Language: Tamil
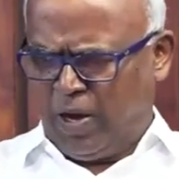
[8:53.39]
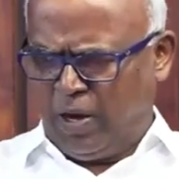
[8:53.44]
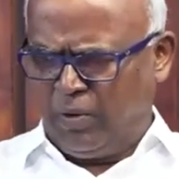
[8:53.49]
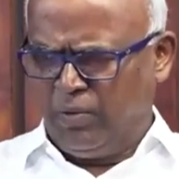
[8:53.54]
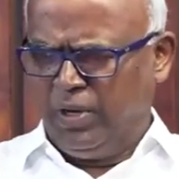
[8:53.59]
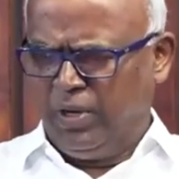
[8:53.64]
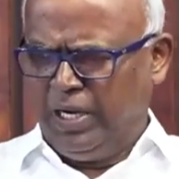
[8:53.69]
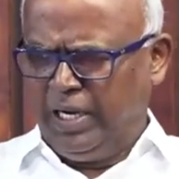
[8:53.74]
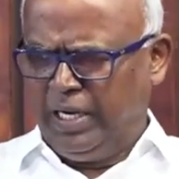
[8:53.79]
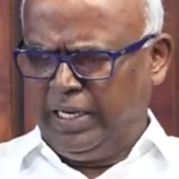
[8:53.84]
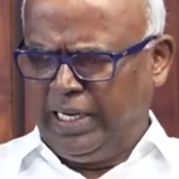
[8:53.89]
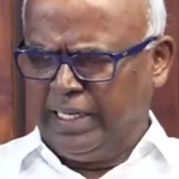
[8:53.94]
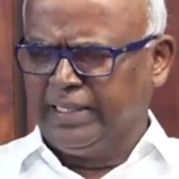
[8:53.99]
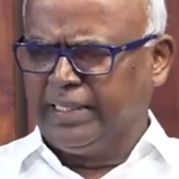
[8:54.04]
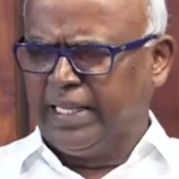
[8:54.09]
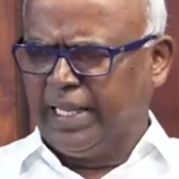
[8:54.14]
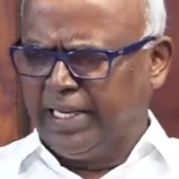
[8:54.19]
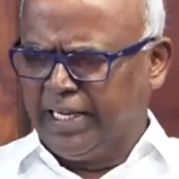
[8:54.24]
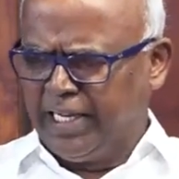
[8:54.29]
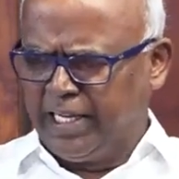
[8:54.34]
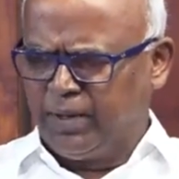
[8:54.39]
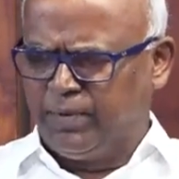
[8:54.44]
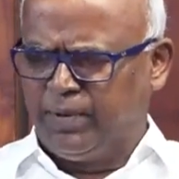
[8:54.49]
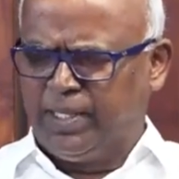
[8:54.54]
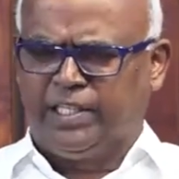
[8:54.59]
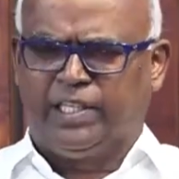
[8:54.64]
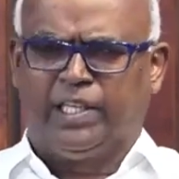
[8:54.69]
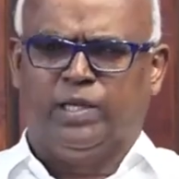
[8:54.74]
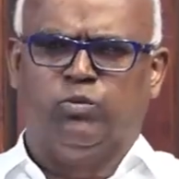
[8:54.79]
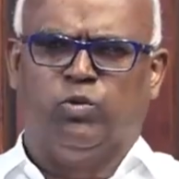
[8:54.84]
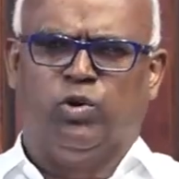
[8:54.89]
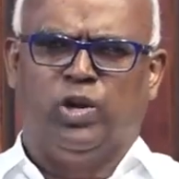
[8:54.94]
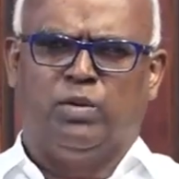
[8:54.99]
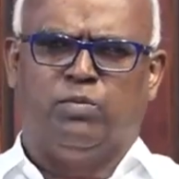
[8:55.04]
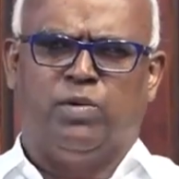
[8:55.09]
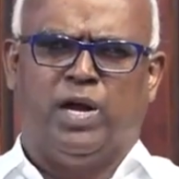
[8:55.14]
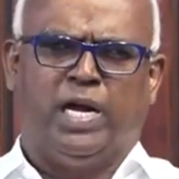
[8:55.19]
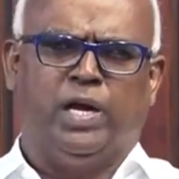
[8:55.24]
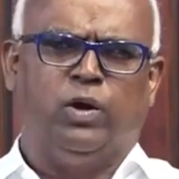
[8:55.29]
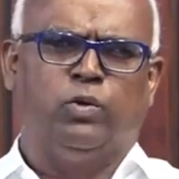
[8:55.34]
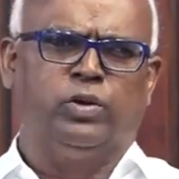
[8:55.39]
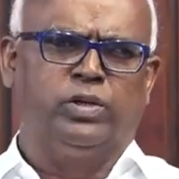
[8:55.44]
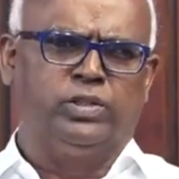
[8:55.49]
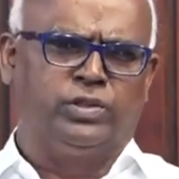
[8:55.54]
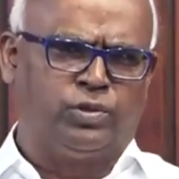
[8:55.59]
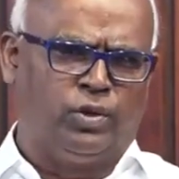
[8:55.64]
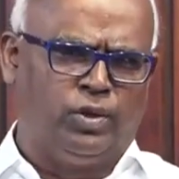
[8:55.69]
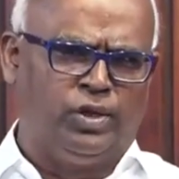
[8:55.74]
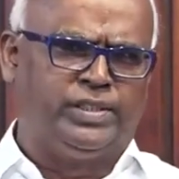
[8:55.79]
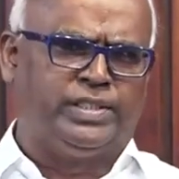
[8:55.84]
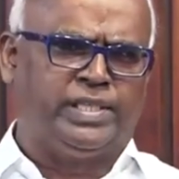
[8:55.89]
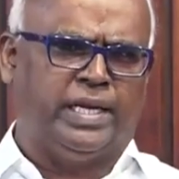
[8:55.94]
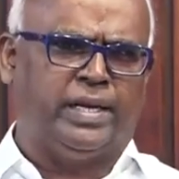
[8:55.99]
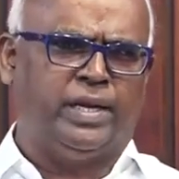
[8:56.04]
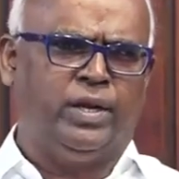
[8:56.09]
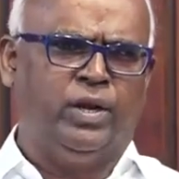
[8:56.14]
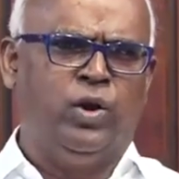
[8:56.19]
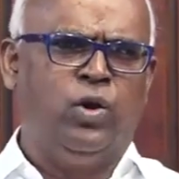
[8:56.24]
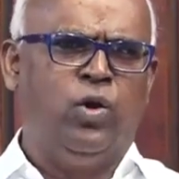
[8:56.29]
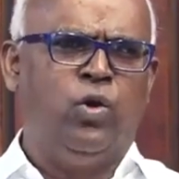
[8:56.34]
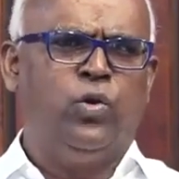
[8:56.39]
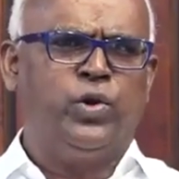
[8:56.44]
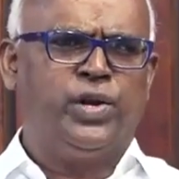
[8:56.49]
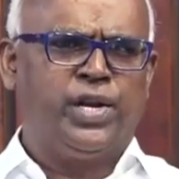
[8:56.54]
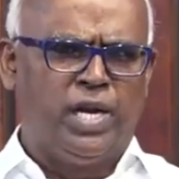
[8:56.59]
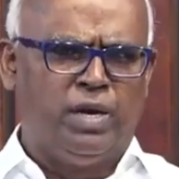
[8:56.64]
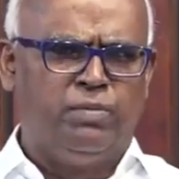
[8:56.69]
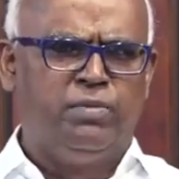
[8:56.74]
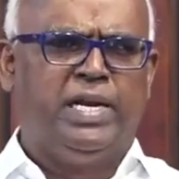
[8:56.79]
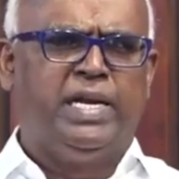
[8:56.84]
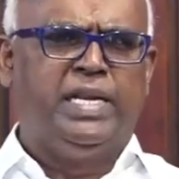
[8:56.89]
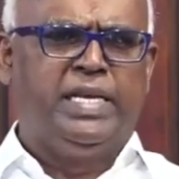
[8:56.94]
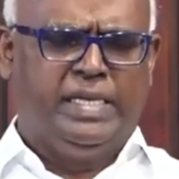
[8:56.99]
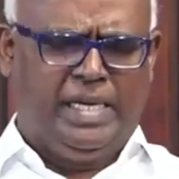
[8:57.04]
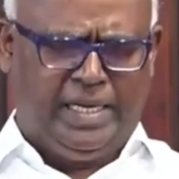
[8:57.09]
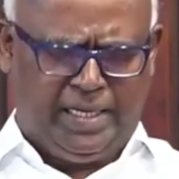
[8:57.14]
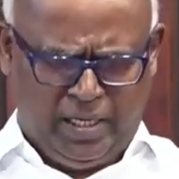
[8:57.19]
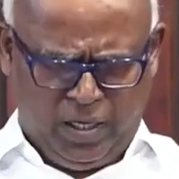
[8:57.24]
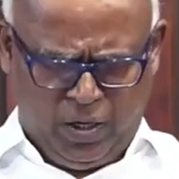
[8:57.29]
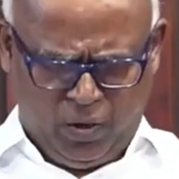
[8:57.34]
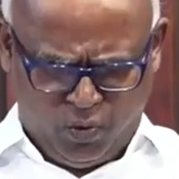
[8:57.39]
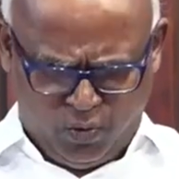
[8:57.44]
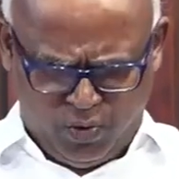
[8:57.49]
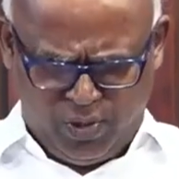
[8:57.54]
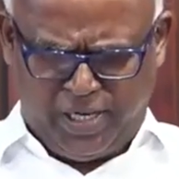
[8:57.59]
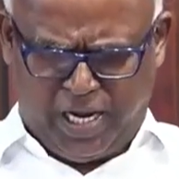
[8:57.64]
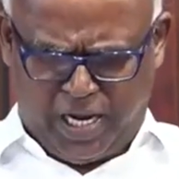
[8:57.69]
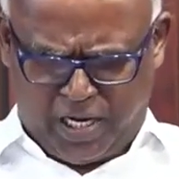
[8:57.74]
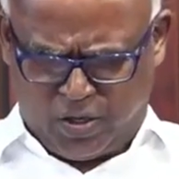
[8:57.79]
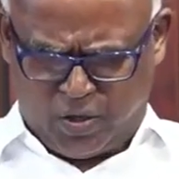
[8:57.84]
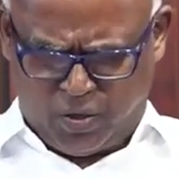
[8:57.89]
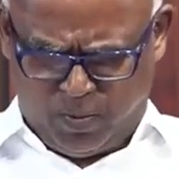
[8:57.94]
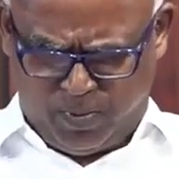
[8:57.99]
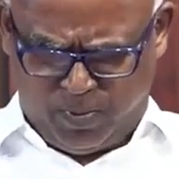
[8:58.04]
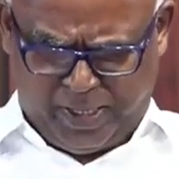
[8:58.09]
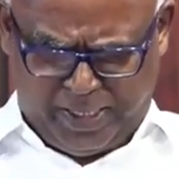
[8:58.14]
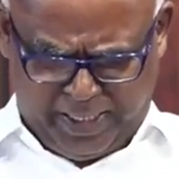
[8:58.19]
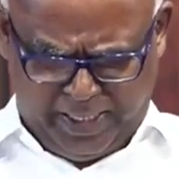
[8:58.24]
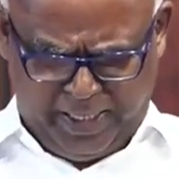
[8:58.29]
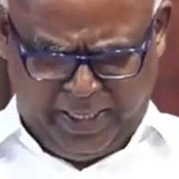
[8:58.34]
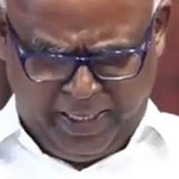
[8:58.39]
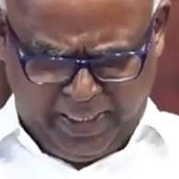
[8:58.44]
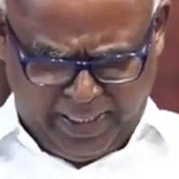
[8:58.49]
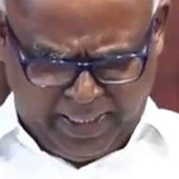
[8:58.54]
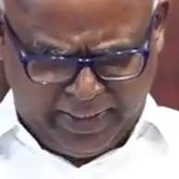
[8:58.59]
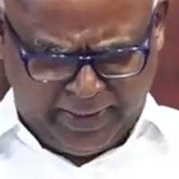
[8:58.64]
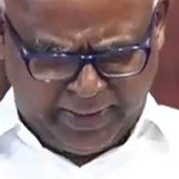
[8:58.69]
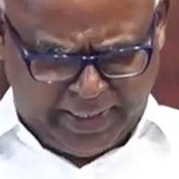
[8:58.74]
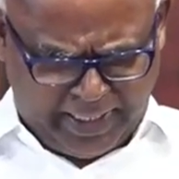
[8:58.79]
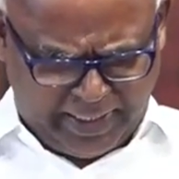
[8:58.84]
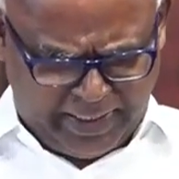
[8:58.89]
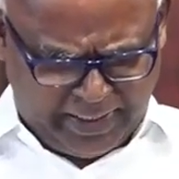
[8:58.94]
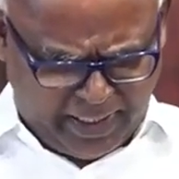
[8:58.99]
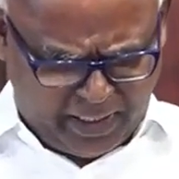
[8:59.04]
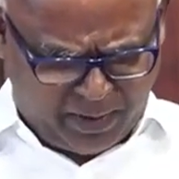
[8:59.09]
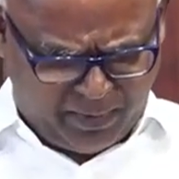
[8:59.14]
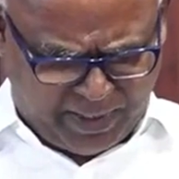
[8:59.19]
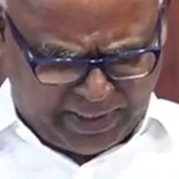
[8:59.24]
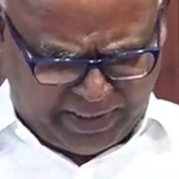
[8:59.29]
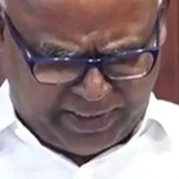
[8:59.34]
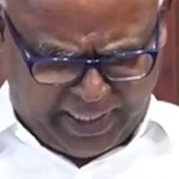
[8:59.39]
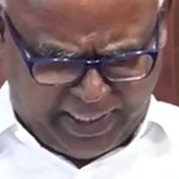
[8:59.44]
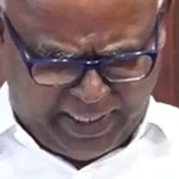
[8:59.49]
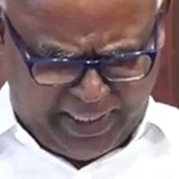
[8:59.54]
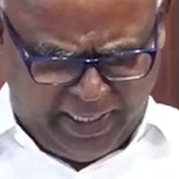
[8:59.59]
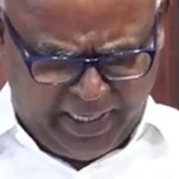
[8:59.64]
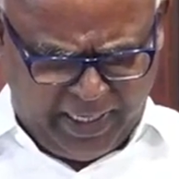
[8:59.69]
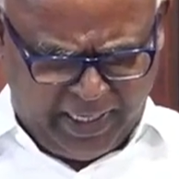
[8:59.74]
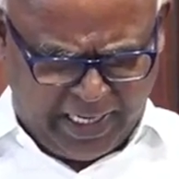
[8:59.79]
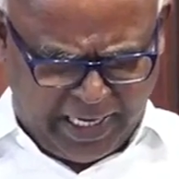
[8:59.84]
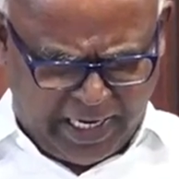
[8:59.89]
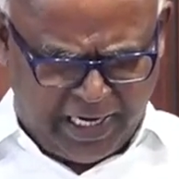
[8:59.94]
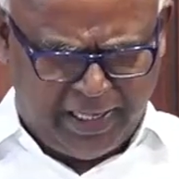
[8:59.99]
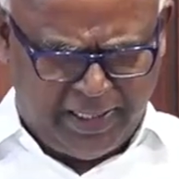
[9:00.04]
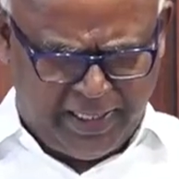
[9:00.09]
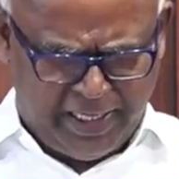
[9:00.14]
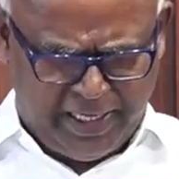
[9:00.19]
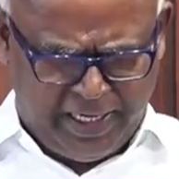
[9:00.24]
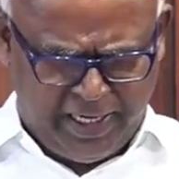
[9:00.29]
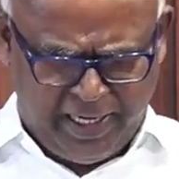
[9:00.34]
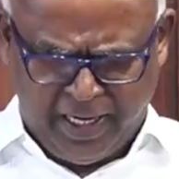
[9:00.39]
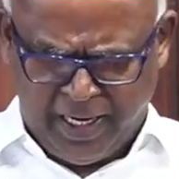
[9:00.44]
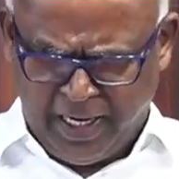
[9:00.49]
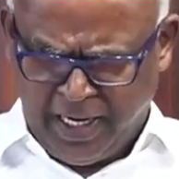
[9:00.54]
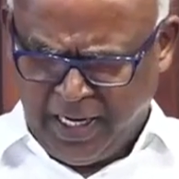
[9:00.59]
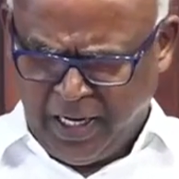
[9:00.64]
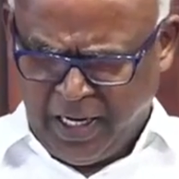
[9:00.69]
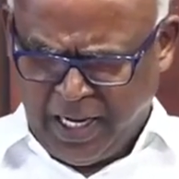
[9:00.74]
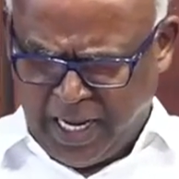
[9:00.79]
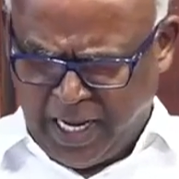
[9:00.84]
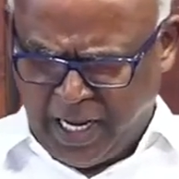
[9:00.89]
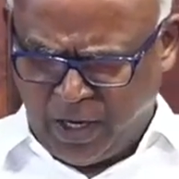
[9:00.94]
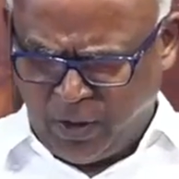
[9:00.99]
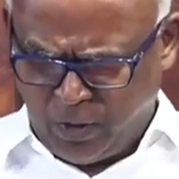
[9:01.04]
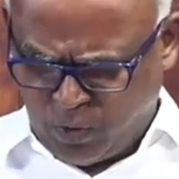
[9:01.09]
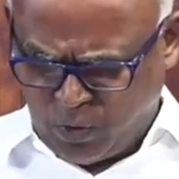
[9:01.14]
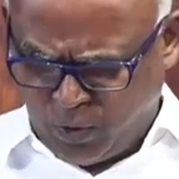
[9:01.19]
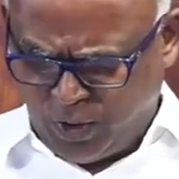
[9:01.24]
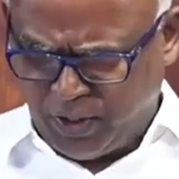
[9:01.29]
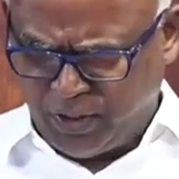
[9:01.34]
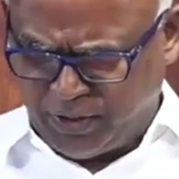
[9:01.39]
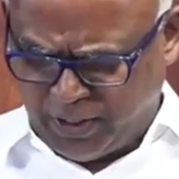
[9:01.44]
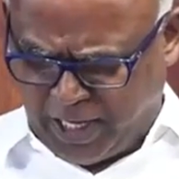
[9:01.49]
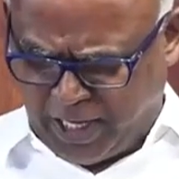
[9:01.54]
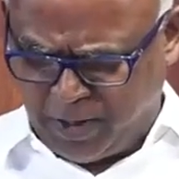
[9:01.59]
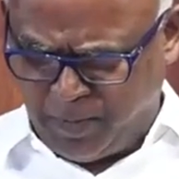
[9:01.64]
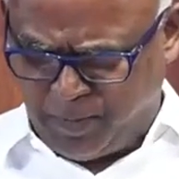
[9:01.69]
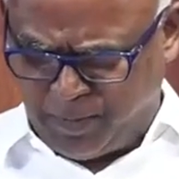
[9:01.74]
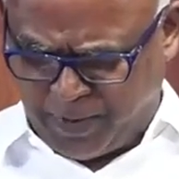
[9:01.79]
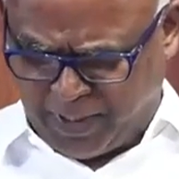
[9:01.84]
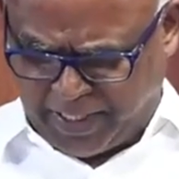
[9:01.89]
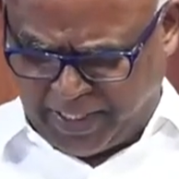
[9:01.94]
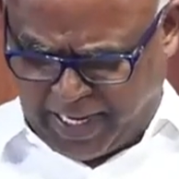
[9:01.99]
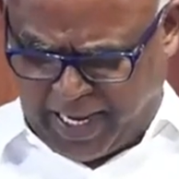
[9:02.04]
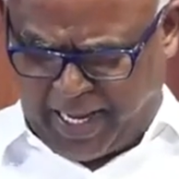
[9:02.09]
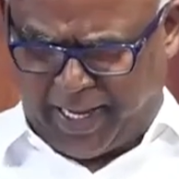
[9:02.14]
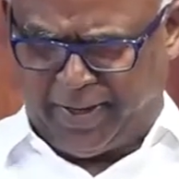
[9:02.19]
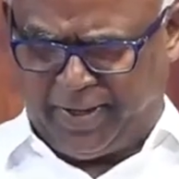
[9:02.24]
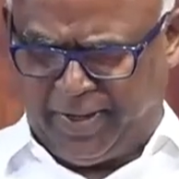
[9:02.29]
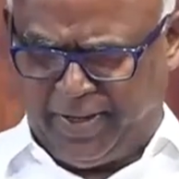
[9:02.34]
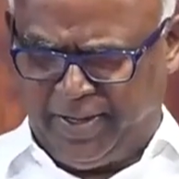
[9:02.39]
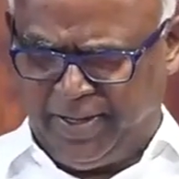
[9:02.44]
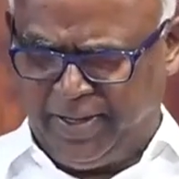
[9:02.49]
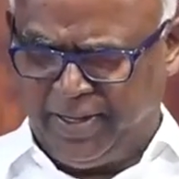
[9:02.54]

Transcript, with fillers: பவுல் இந்த நிருபத்தின் மூலமாக ஒரு சொல்யூஷன் ஒரு ரெமடியை உண்டாக்கும்படி இந்த நிருபத்தை எழுதி கொடுத்து அனுப்புகிறார்